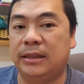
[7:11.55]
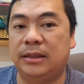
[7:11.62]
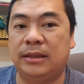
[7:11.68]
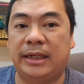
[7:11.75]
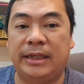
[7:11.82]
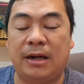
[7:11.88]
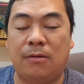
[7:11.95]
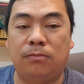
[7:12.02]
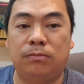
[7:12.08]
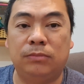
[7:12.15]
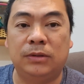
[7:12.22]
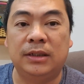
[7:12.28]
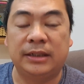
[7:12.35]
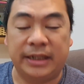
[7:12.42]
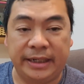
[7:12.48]
cái đồng
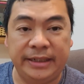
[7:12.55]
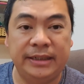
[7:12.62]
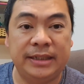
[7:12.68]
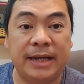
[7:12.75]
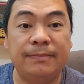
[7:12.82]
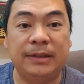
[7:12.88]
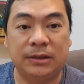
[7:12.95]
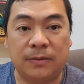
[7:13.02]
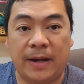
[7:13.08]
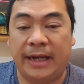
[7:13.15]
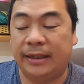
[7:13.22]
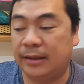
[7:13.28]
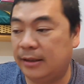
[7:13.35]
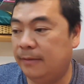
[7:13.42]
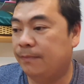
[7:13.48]
cái thêm thanh
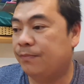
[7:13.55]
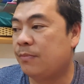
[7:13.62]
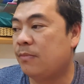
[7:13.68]
khoản đó.